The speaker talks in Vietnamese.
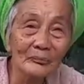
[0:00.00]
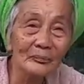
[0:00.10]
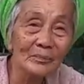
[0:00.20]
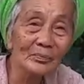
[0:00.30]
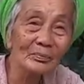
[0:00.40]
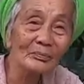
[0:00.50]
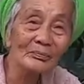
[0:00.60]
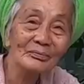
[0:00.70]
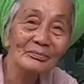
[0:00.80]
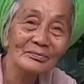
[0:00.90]
dạ
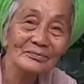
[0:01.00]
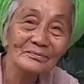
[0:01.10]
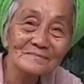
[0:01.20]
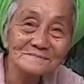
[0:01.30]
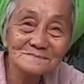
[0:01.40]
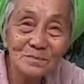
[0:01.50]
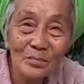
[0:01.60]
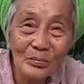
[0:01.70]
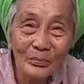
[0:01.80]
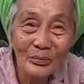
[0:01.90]
thôi thì con
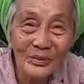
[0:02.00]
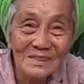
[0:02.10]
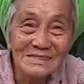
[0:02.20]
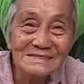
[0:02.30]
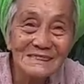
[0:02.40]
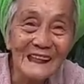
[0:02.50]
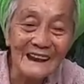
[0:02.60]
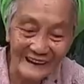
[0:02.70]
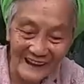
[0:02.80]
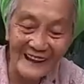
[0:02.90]
của ít lòng nhiều nha bà
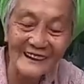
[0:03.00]
tám